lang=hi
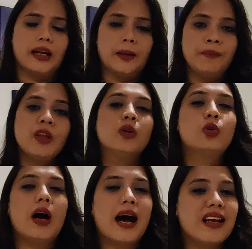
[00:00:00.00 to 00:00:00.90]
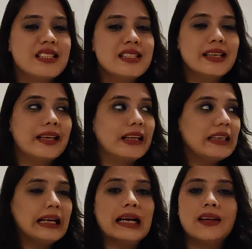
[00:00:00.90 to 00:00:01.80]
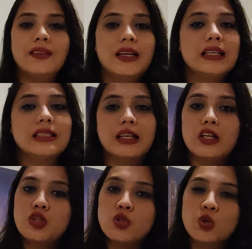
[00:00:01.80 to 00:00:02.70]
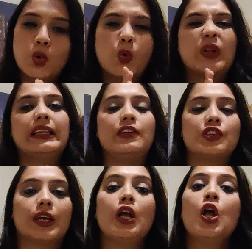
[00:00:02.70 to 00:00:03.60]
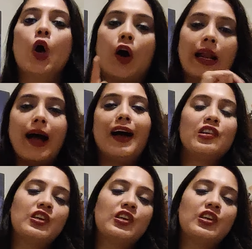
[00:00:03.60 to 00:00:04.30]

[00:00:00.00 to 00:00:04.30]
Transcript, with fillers: है तो आज से है ना यहाँ वहाँ जाना छोड़ दीजिए और आज